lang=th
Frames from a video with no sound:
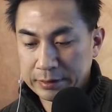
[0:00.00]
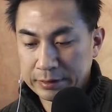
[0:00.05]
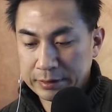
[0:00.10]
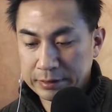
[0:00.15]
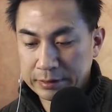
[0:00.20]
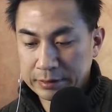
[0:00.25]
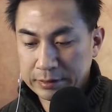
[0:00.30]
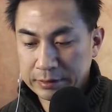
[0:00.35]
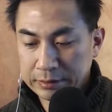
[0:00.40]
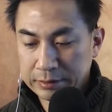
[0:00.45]

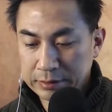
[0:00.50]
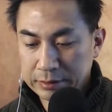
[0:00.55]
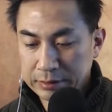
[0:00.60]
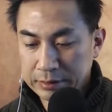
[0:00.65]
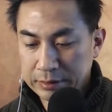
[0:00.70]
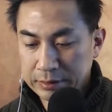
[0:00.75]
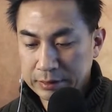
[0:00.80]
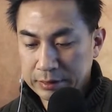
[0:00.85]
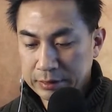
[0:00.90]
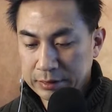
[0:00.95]
สำหรับ
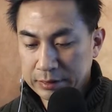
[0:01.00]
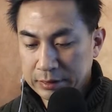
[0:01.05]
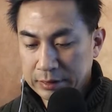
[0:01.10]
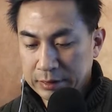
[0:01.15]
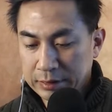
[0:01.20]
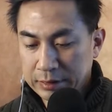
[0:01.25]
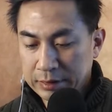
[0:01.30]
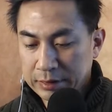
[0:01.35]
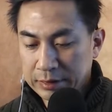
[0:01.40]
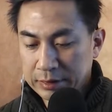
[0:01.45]

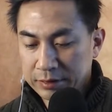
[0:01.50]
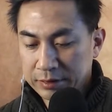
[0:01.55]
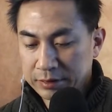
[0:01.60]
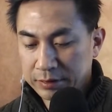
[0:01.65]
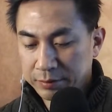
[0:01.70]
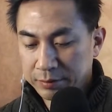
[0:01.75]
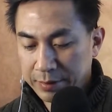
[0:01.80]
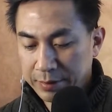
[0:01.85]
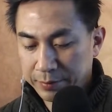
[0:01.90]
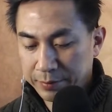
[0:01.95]

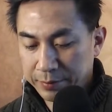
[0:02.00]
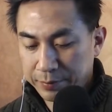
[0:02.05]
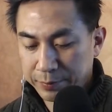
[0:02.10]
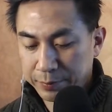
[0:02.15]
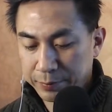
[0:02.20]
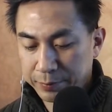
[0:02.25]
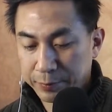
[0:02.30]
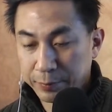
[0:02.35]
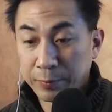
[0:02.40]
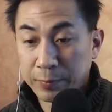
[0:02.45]
รีเซ
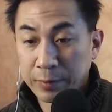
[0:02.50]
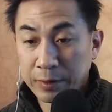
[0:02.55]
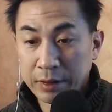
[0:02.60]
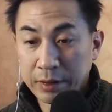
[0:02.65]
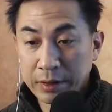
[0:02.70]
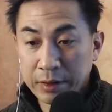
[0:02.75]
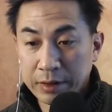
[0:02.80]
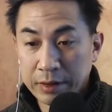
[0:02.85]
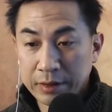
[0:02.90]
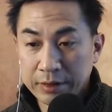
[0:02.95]
ลเลอร์นะครั
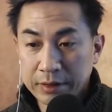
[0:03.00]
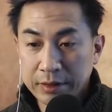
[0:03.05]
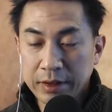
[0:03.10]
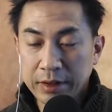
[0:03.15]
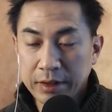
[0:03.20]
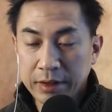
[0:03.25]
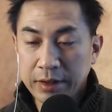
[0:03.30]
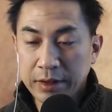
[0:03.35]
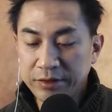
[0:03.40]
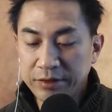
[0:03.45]
บ นักขาย
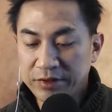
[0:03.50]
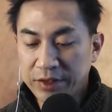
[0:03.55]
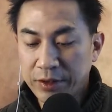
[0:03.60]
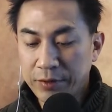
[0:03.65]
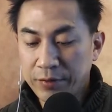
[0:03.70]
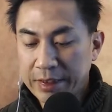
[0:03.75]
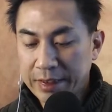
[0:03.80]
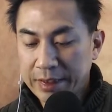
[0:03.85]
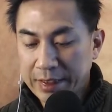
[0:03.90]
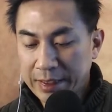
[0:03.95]
ใน eBay
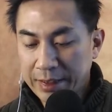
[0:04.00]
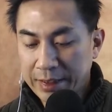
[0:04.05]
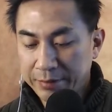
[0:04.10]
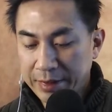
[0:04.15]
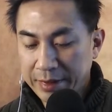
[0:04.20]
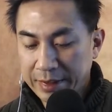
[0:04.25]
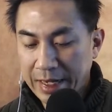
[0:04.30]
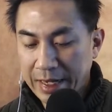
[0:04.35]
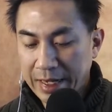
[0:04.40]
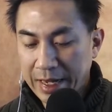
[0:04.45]
นะครับต้อง
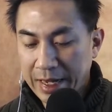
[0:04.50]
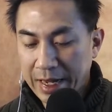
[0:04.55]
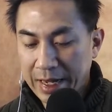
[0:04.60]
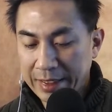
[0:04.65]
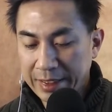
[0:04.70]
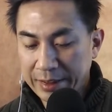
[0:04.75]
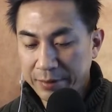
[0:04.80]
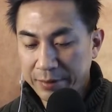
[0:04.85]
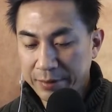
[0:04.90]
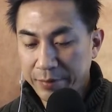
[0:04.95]
รู้นะครับ
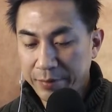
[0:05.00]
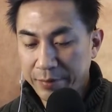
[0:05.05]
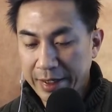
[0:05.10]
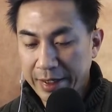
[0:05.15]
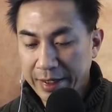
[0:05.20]
เพราะว่า